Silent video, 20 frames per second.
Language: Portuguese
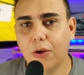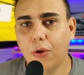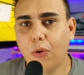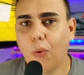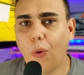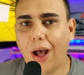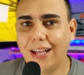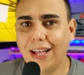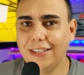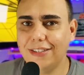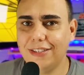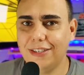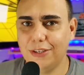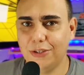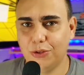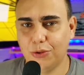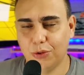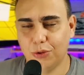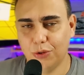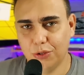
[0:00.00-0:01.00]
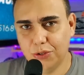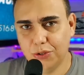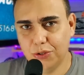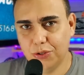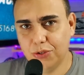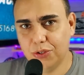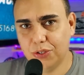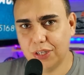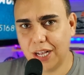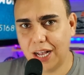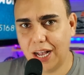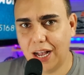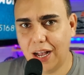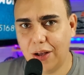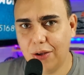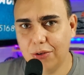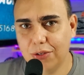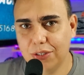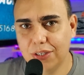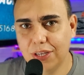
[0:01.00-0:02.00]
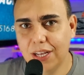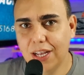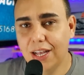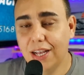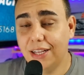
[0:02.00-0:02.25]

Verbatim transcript: Quase todos os carros,